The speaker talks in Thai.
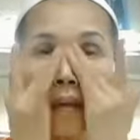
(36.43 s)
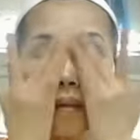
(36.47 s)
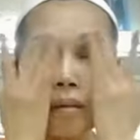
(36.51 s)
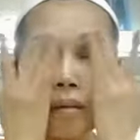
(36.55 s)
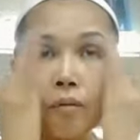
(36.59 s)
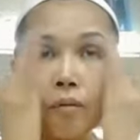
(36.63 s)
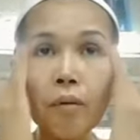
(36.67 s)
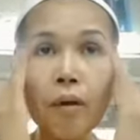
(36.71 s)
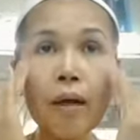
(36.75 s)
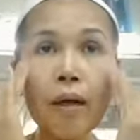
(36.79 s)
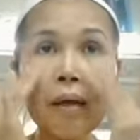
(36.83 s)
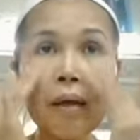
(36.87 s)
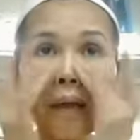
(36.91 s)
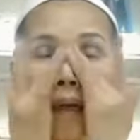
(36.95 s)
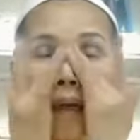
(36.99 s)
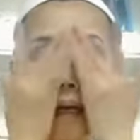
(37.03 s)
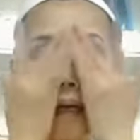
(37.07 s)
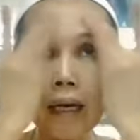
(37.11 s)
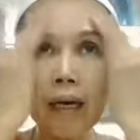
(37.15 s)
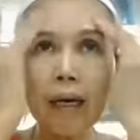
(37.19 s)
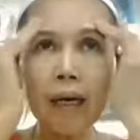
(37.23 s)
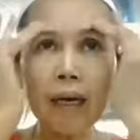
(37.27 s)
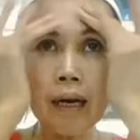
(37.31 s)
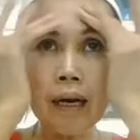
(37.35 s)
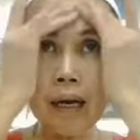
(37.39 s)
ด้วย
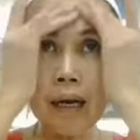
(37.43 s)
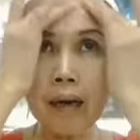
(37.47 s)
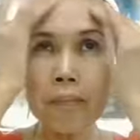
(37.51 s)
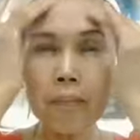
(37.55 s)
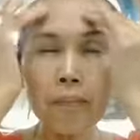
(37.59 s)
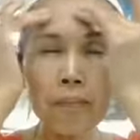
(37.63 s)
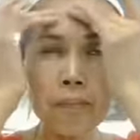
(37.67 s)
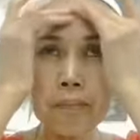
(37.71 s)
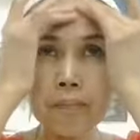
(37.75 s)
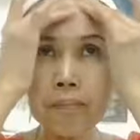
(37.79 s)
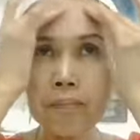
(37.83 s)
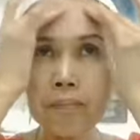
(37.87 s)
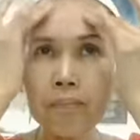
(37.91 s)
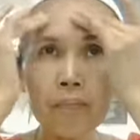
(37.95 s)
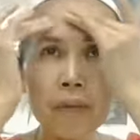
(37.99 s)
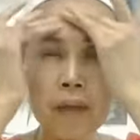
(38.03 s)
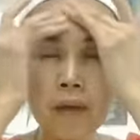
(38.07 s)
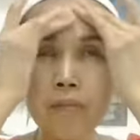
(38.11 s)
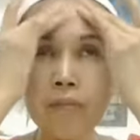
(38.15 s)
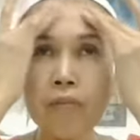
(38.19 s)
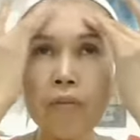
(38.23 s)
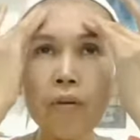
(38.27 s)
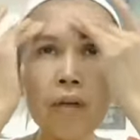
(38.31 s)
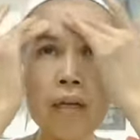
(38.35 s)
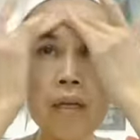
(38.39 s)

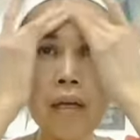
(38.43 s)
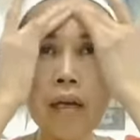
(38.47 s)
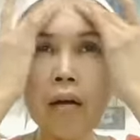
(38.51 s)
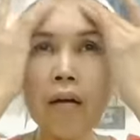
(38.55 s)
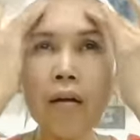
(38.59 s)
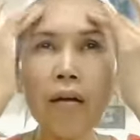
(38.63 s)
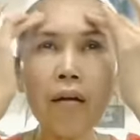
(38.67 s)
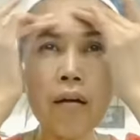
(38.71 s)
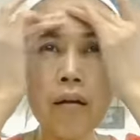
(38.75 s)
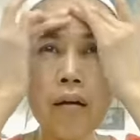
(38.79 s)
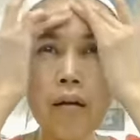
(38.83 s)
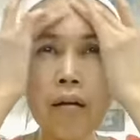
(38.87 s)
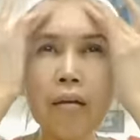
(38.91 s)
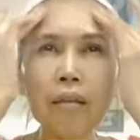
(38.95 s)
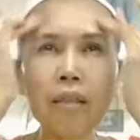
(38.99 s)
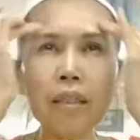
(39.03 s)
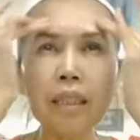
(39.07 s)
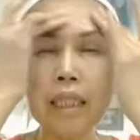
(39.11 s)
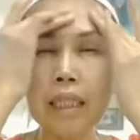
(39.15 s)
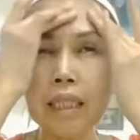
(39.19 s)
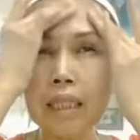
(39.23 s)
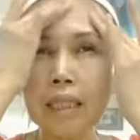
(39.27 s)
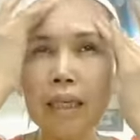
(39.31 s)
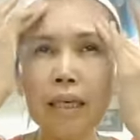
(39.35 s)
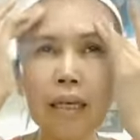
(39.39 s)
ฝุ่นละออง
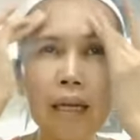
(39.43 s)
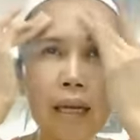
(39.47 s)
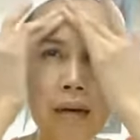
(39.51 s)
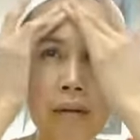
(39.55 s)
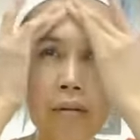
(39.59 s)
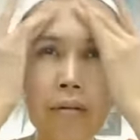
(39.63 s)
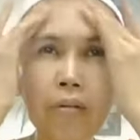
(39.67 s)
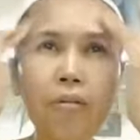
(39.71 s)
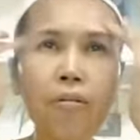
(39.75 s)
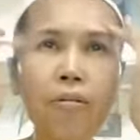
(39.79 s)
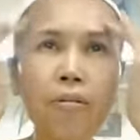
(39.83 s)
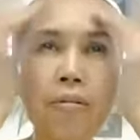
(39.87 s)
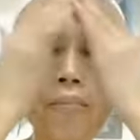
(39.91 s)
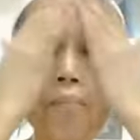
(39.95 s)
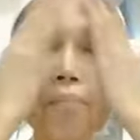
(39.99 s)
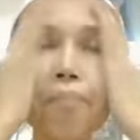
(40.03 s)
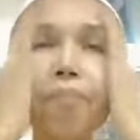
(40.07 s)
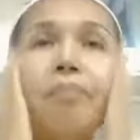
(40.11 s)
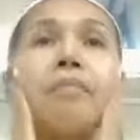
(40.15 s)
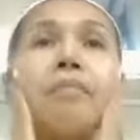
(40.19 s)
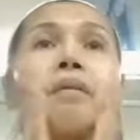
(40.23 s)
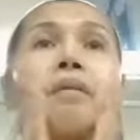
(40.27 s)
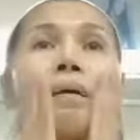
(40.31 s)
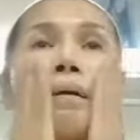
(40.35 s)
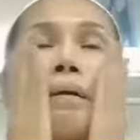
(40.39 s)
ที่เรา
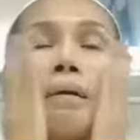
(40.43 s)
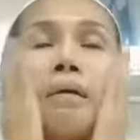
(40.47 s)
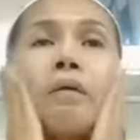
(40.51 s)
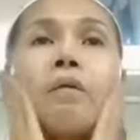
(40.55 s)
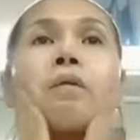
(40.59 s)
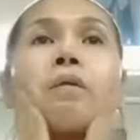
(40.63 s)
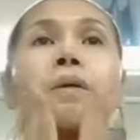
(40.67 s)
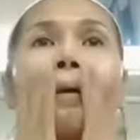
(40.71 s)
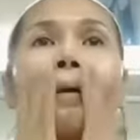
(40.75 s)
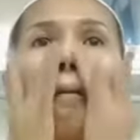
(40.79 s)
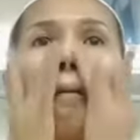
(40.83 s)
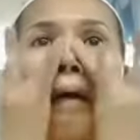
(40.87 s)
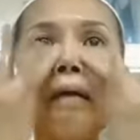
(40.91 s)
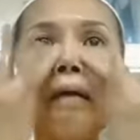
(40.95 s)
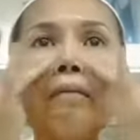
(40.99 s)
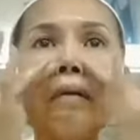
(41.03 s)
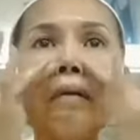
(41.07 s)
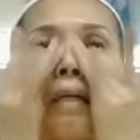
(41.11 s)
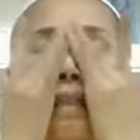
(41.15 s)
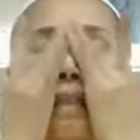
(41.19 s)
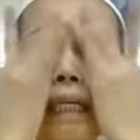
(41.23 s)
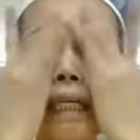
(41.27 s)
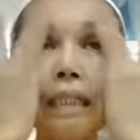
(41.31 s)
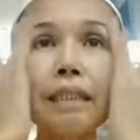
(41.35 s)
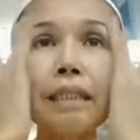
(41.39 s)
อยู่ทั้งวัน
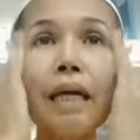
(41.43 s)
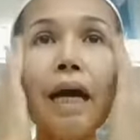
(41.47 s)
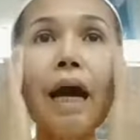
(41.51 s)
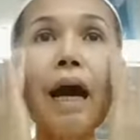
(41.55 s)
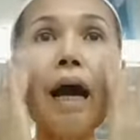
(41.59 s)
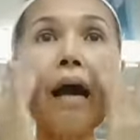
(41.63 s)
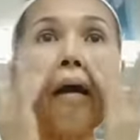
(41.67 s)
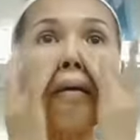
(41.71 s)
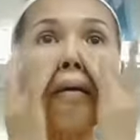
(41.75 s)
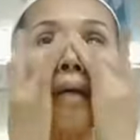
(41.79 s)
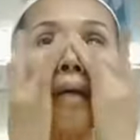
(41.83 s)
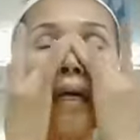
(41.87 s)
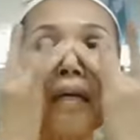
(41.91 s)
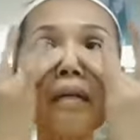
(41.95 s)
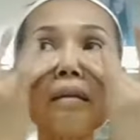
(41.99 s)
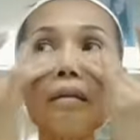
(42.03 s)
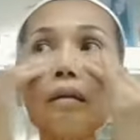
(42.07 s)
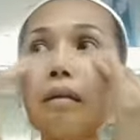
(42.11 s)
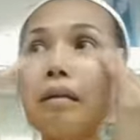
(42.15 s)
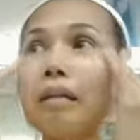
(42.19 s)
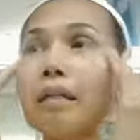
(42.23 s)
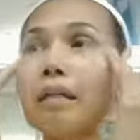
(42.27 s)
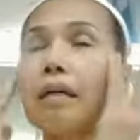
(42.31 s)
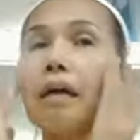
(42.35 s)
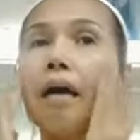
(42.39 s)
ตั้งแต่เช้านะคะต
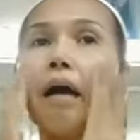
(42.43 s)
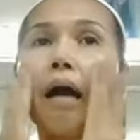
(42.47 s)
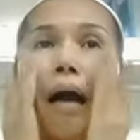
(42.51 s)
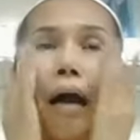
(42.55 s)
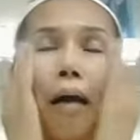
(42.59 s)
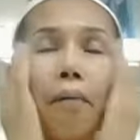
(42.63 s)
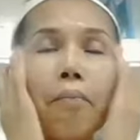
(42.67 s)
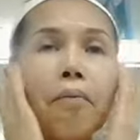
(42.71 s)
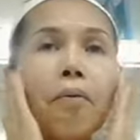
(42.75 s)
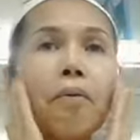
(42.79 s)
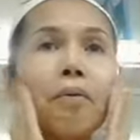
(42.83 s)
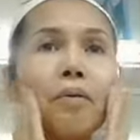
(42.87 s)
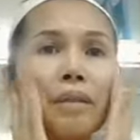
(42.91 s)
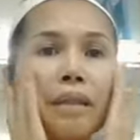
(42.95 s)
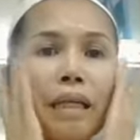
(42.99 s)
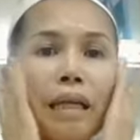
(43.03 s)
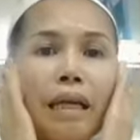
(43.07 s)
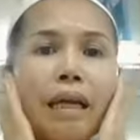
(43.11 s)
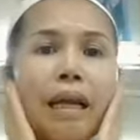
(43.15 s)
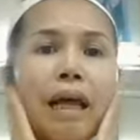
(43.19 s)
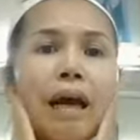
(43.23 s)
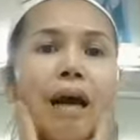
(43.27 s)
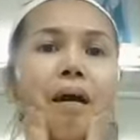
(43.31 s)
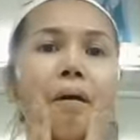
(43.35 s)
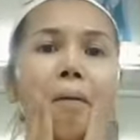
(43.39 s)
อนนี้ก็ห้าโมงเย็น
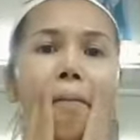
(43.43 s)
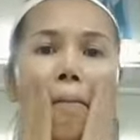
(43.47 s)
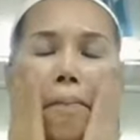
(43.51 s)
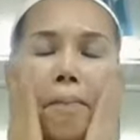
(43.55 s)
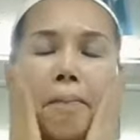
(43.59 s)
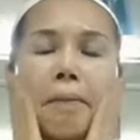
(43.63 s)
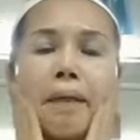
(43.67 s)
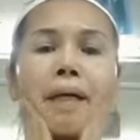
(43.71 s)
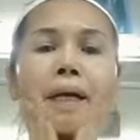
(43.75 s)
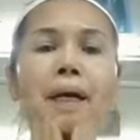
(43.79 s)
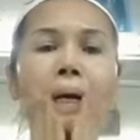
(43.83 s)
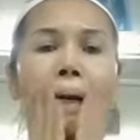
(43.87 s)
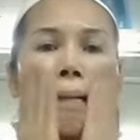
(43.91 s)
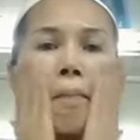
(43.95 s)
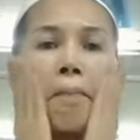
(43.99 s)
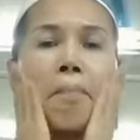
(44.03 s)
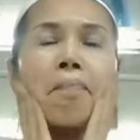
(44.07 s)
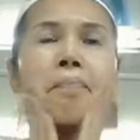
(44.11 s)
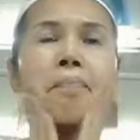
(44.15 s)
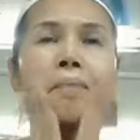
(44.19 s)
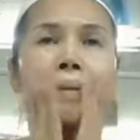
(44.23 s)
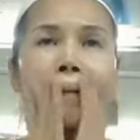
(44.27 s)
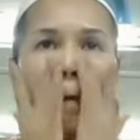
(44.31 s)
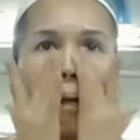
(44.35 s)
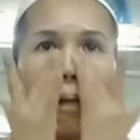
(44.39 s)
ละนะคะ
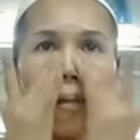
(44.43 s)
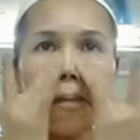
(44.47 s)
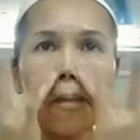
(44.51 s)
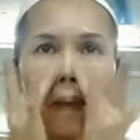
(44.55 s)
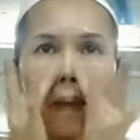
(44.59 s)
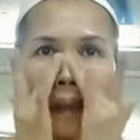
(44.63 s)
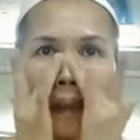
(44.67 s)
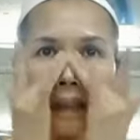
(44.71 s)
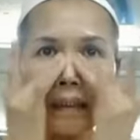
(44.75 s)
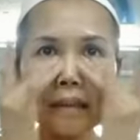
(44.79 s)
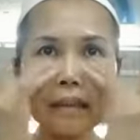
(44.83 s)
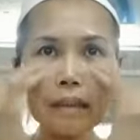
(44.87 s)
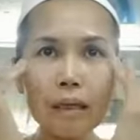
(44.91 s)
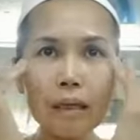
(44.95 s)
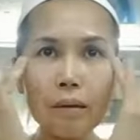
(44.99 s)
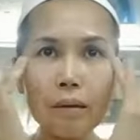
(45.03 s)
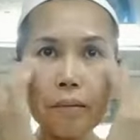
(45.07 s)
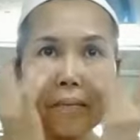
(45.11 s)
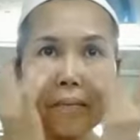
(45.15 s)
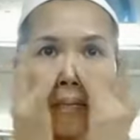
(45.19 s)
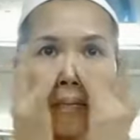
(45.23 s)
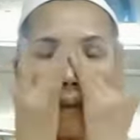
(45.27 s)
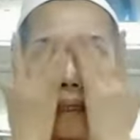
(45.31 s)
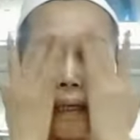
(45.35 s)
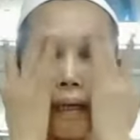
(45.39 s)
เมื่อกี้สักค
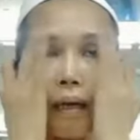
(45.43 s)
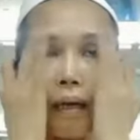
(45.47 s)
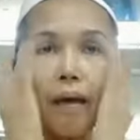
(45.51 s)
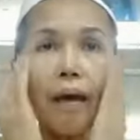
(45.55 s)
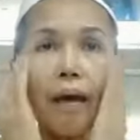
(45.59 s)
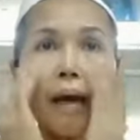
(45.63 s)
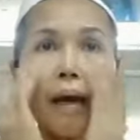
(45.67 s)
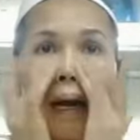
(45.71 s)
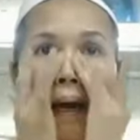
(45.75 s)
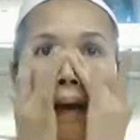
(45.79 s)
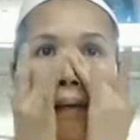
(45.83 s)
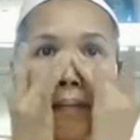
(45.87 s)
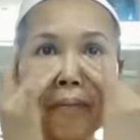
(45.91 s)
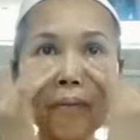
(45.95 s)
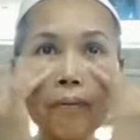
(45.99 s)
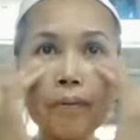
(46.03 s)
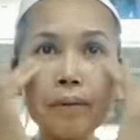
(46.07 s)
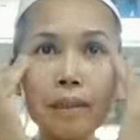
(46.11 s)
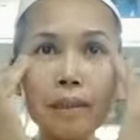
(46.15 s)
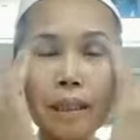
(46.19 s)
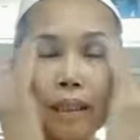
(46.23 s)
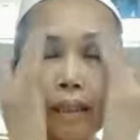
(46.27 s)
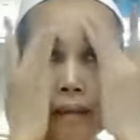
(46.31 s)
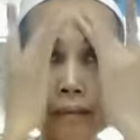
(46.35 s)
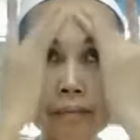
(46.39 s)
รู่เนี่ยห้าโมง
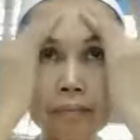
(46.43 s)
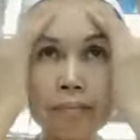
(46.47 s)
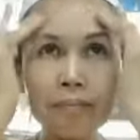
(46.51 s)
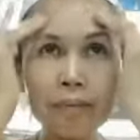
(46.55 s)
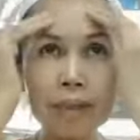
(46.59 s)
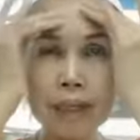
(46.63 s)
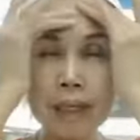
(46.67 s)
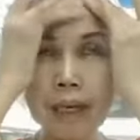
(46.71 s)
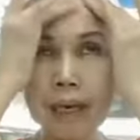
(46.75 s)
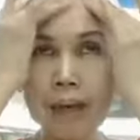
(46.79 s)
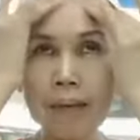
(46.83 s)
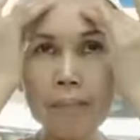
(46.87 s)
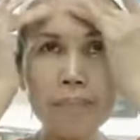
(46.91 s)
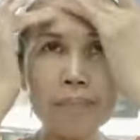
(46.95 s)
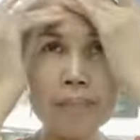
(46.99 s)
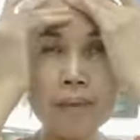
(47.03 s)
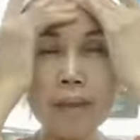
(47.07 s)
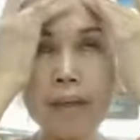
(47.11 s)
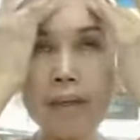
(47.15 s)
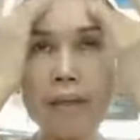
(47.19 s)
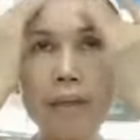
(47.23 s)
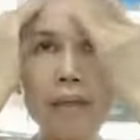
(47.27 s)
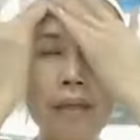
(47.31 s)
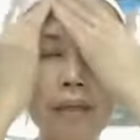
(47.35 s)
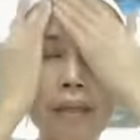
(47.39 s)
เย็นนะคะ
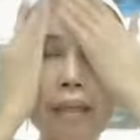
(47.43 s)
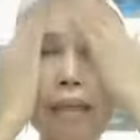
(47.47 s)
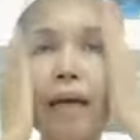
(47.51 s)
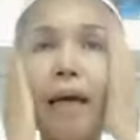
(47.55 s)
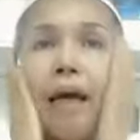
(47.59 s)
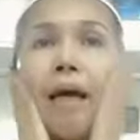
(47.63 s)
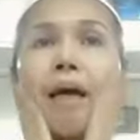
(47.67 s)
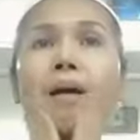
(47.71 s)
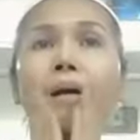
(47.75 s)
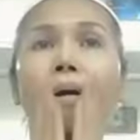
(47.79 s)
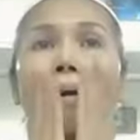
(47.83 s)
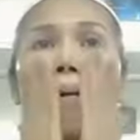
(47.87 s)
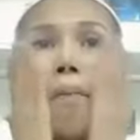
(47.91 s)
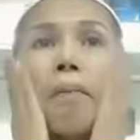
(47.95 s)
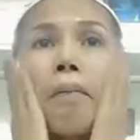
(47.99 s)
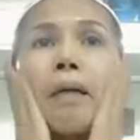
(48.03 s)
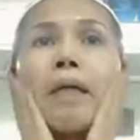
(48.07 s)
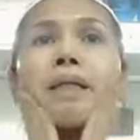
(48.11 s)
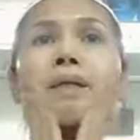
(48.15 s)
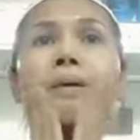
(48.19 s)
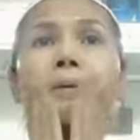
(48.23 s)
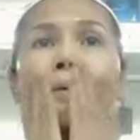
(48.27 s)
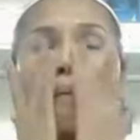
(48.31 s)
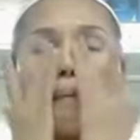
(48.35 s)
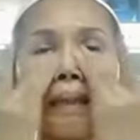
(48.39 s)
หน้าก็ไม่
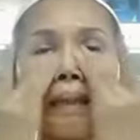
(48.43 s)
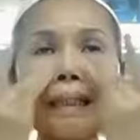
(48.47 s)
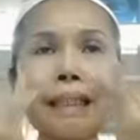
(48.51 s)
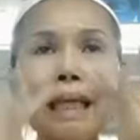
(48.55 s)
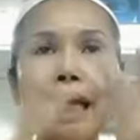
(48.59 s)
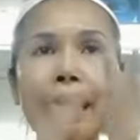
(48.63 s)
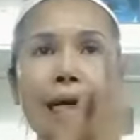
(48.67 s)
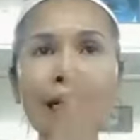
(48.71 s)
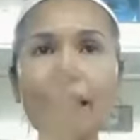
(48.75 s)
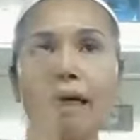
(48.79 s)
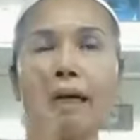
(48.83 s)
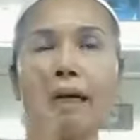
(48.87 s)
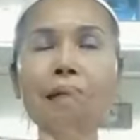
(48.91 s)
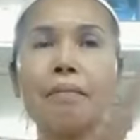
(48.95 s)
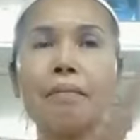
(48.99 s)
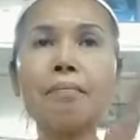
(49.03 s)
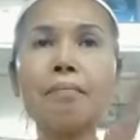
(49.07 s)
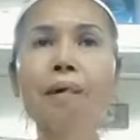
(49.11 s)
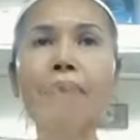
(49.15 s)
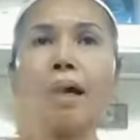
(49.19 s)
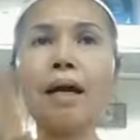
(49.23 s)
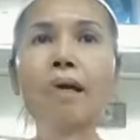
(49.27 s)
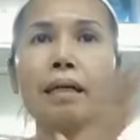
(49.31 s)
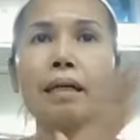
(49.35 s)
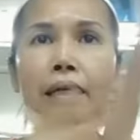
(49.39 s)
ต้องไปแต่งอะไร
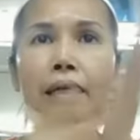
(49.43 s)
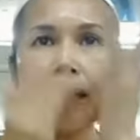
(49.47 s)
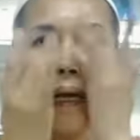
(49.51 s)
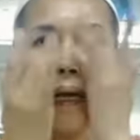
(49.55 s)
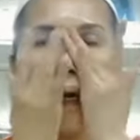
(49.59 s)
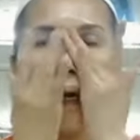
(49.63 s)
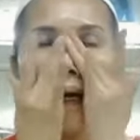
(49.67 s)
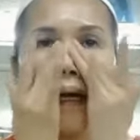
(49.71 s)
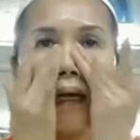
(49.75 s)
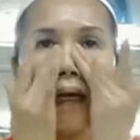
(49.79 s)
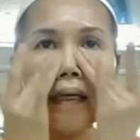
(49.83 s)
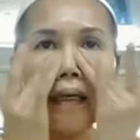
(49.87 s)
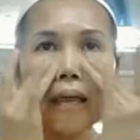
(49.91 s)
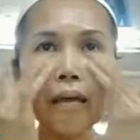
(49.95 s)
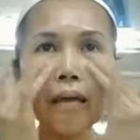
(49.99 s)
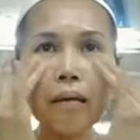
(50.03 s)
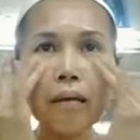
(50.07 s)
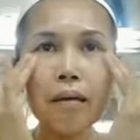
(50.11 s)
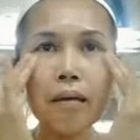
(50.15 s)
มากนะคะ อันนี้